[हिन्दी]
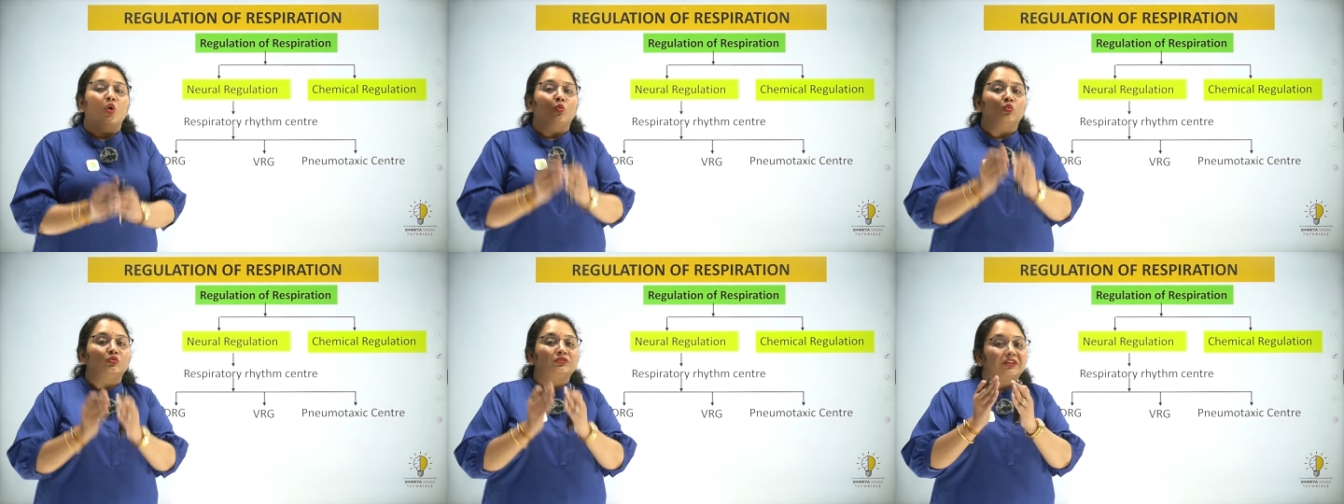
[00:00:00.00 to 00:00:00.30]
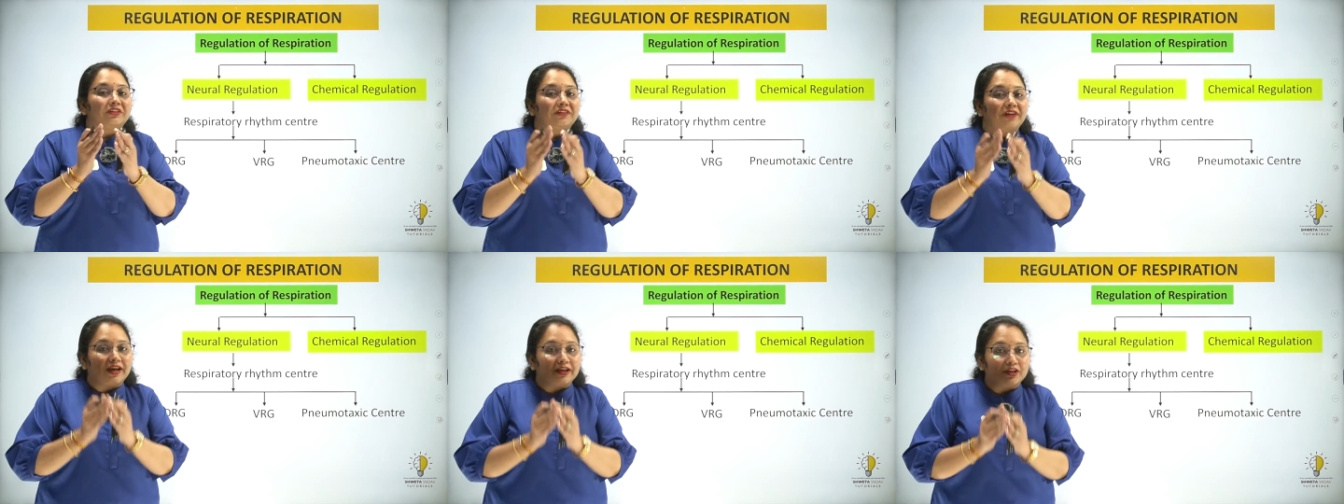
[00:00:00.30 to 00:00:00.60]
उस
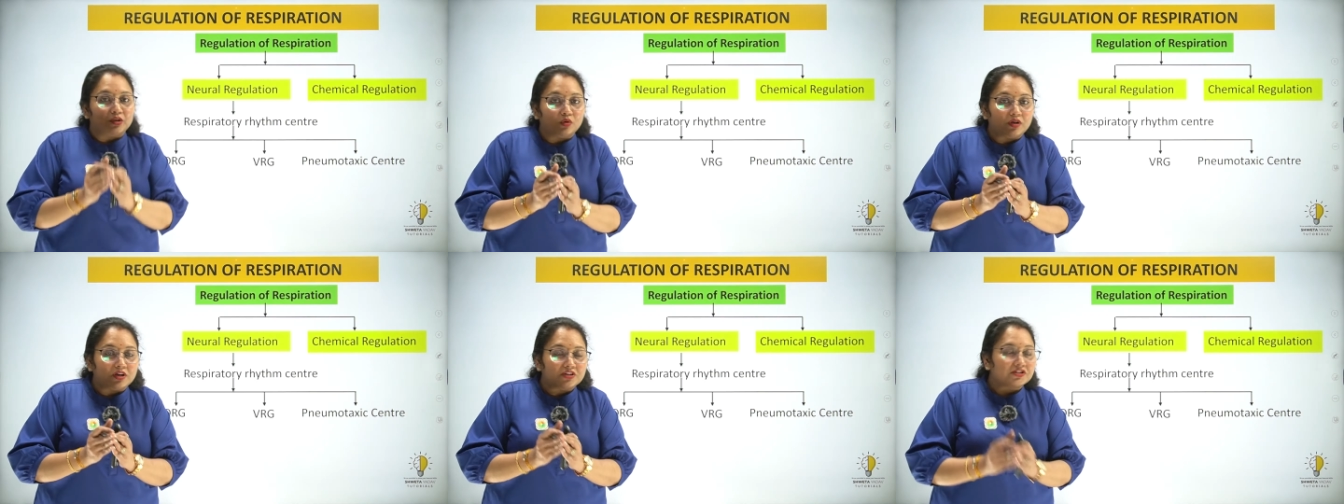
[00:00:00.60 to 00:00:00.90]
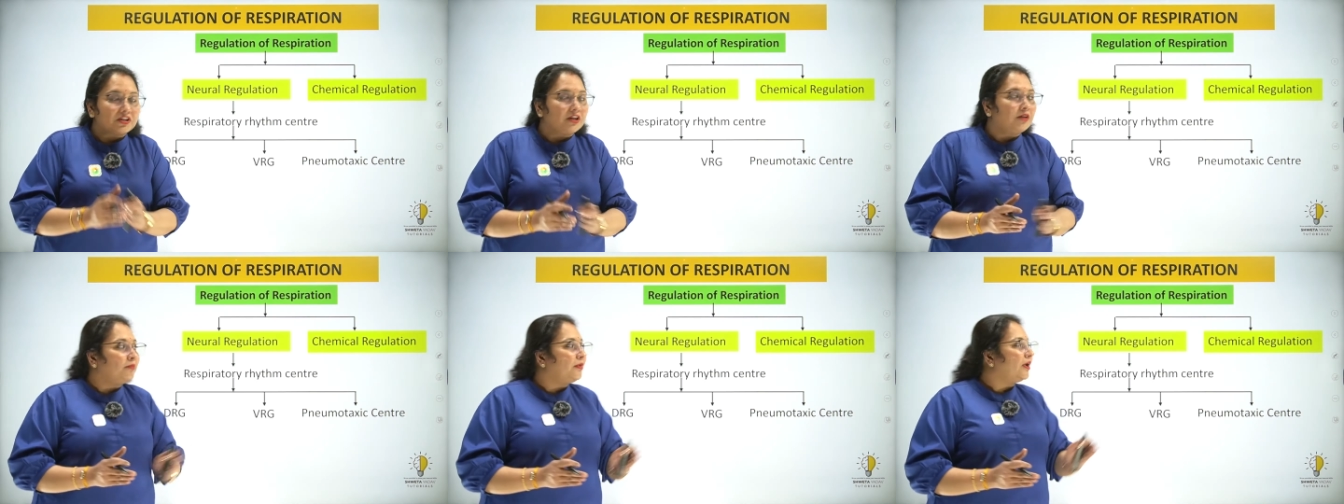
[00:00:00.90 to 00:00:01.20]

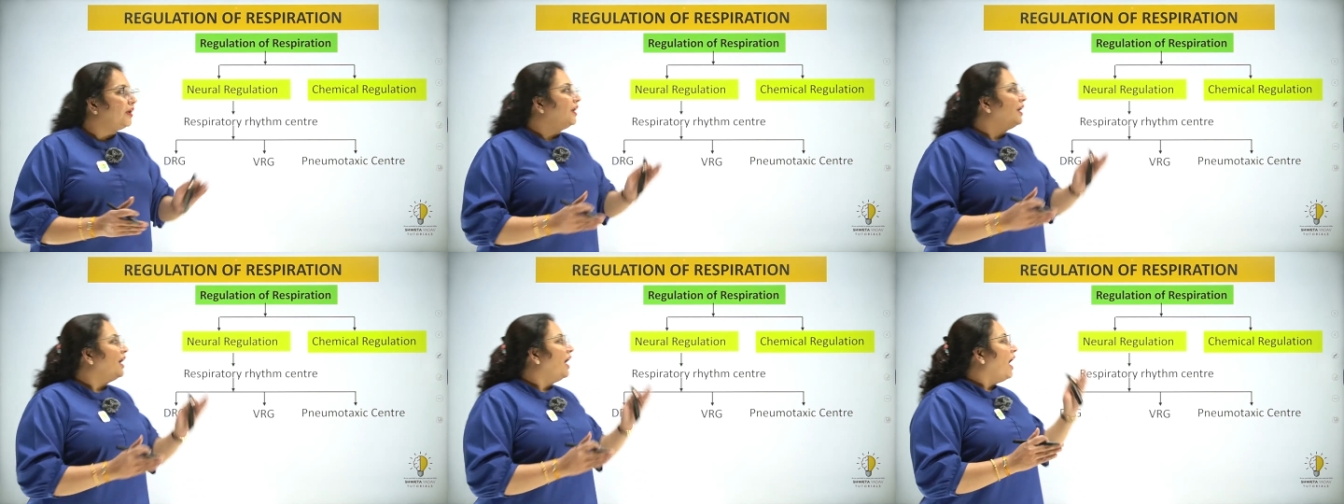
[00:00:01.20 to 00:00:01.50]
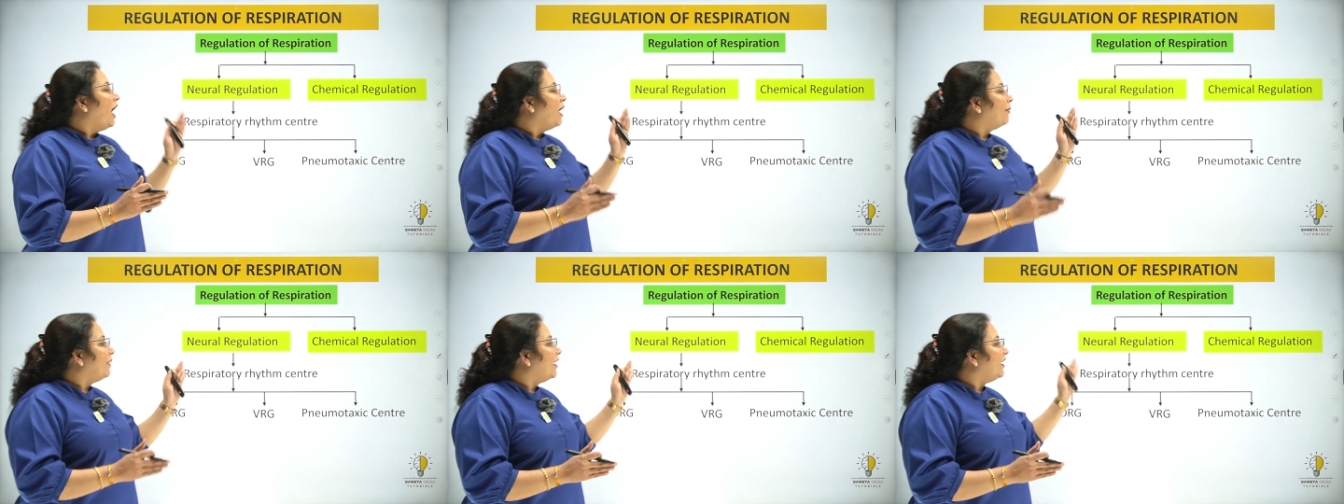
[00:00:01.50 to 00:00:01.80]
रेगुलेशन में
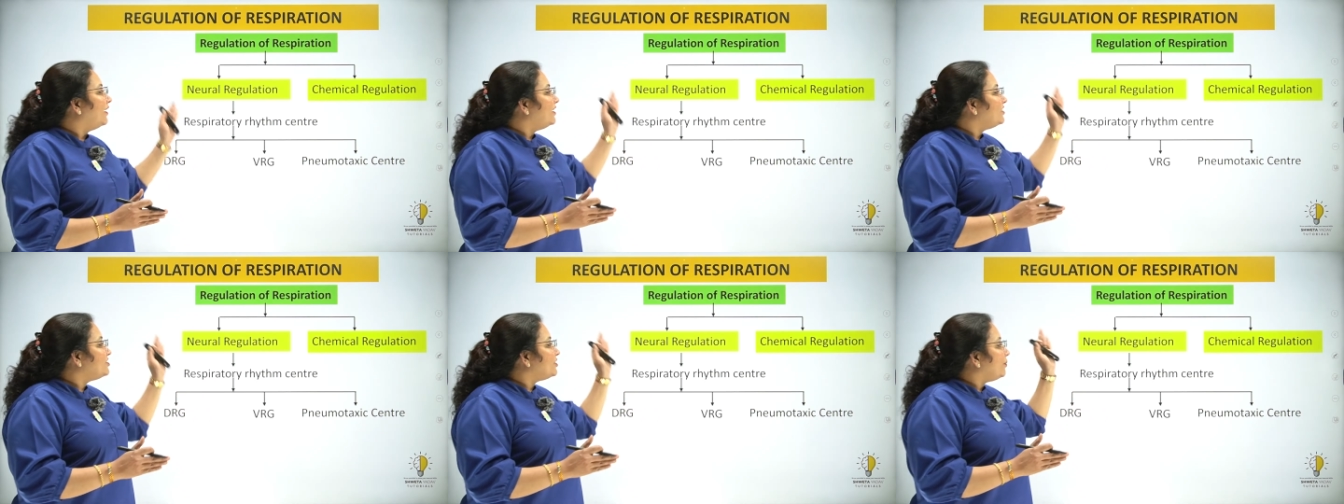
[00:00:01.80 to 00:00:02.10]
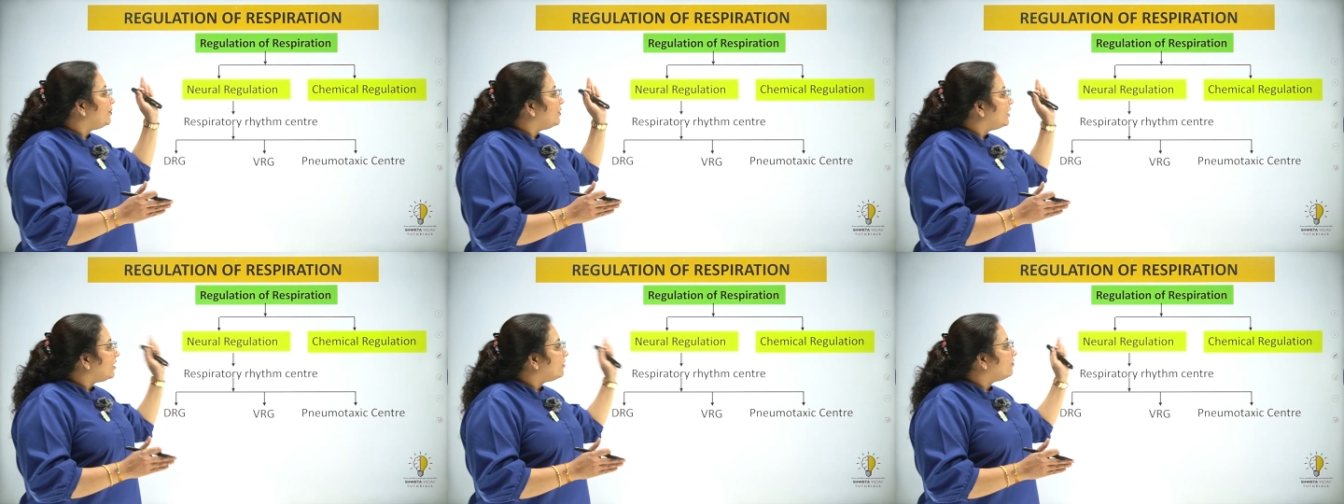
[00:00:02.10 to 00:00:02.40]
हमारे
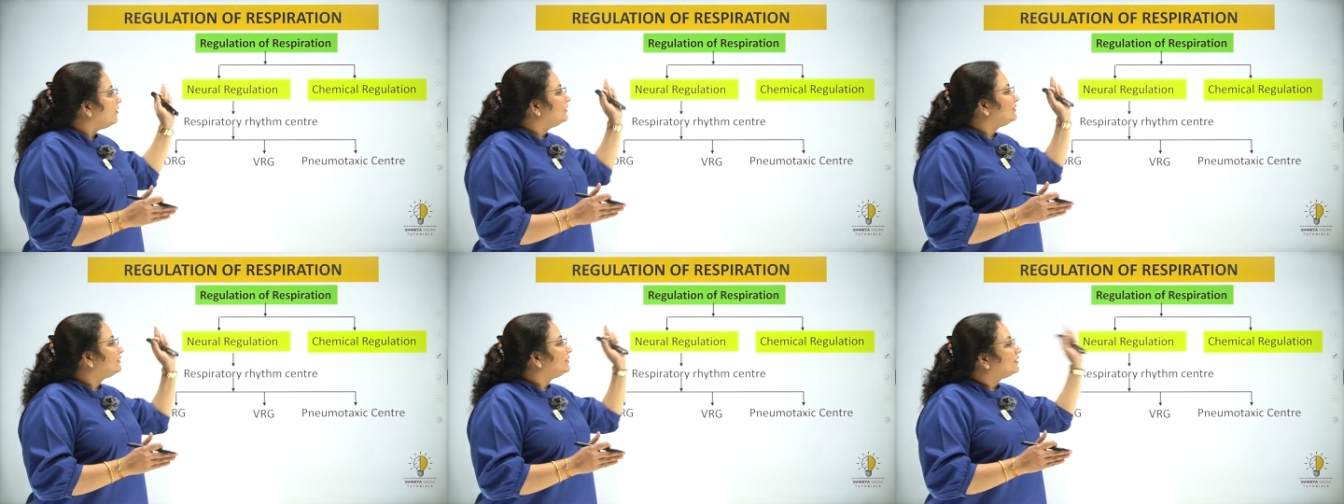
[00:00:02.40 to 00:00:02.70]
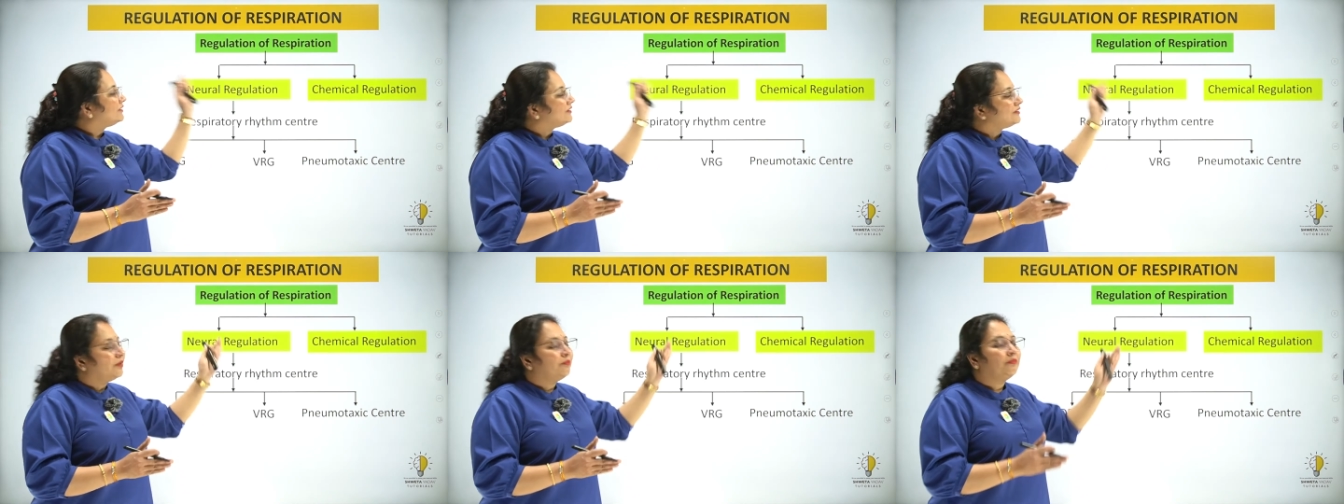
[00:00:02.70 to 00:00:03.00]
जब नर्वस
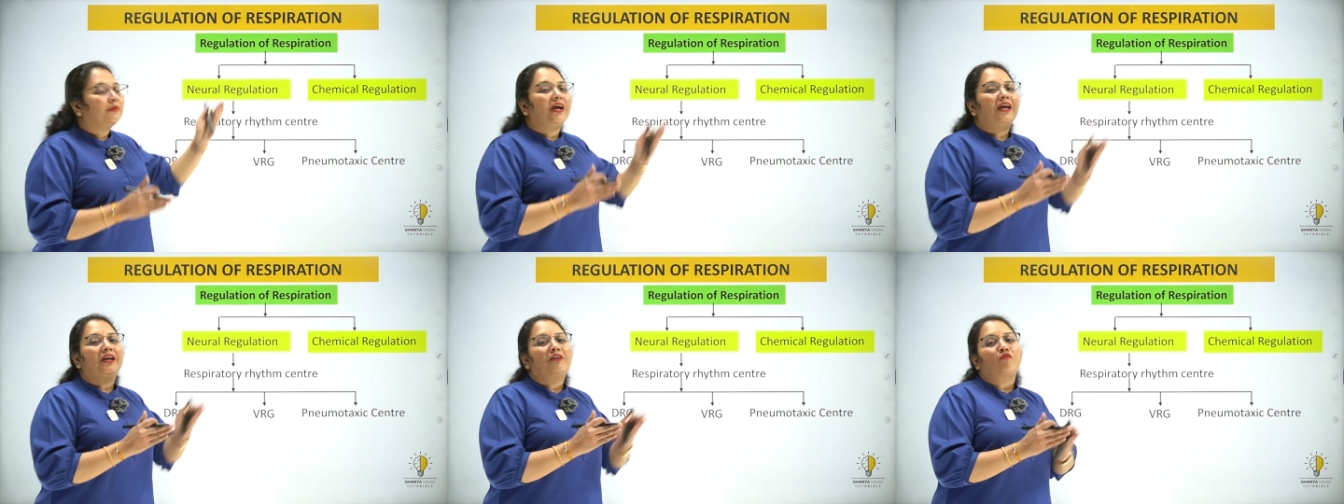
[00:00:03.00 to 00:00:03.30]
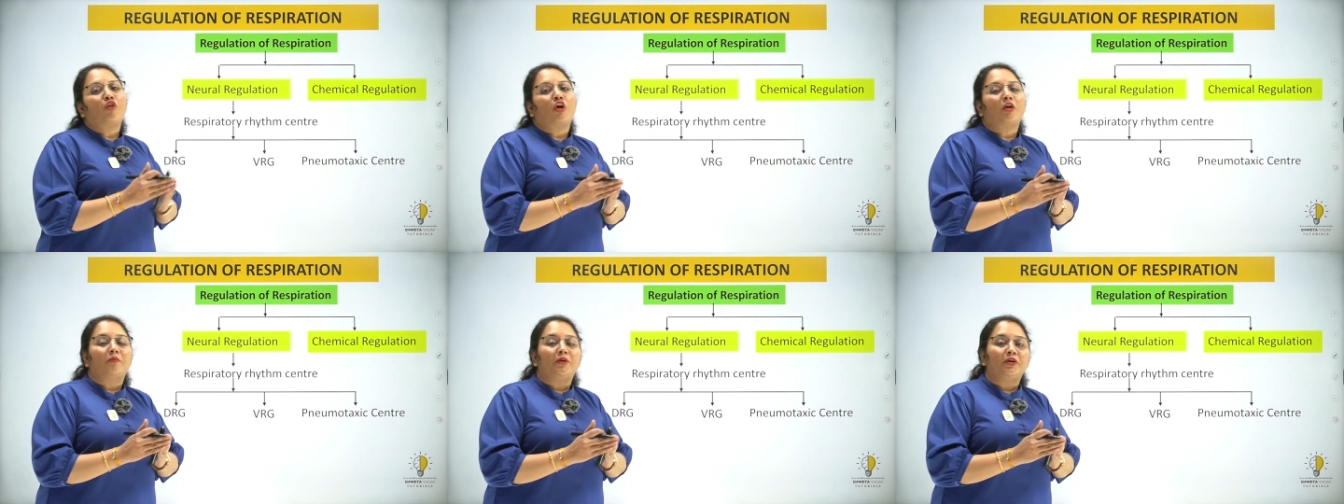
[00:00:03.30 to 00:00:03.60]
सिस्टम का
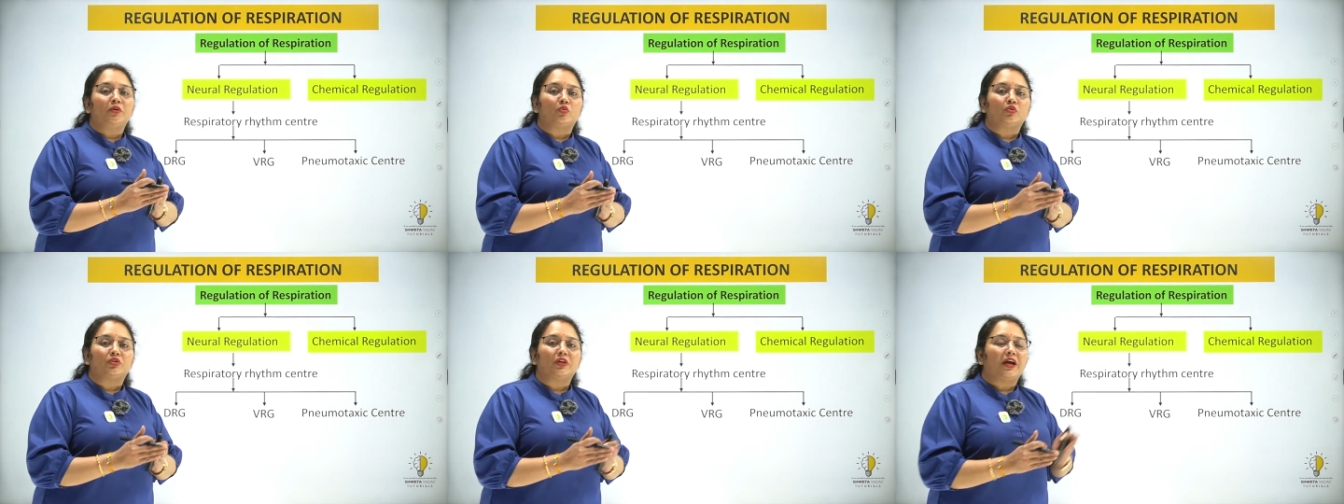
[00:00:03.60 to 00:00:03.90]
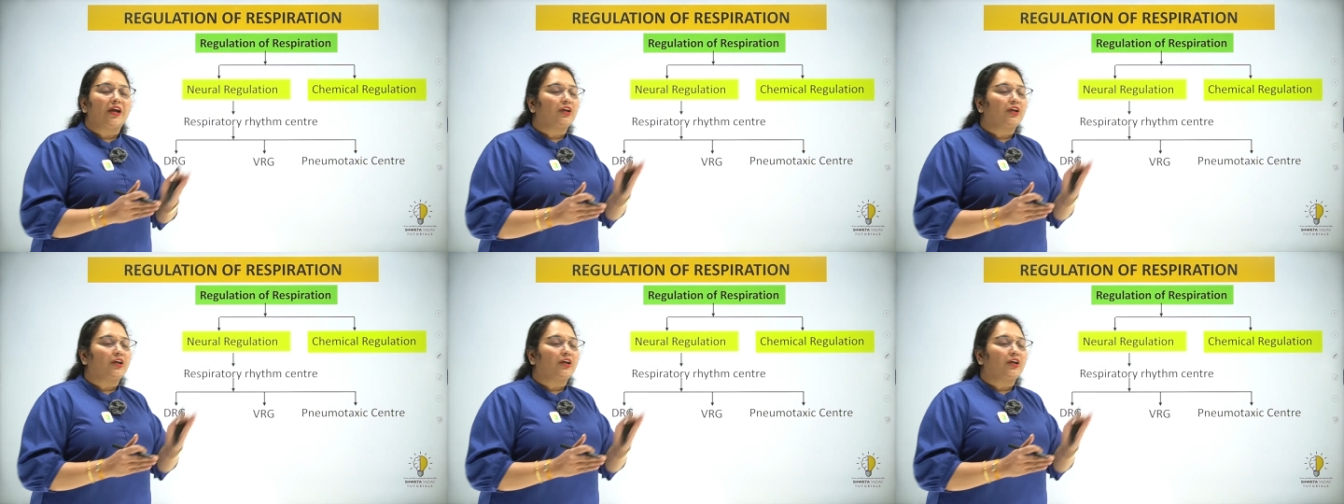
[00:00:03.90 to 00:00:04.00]
इन्वॉल्वमेंट होता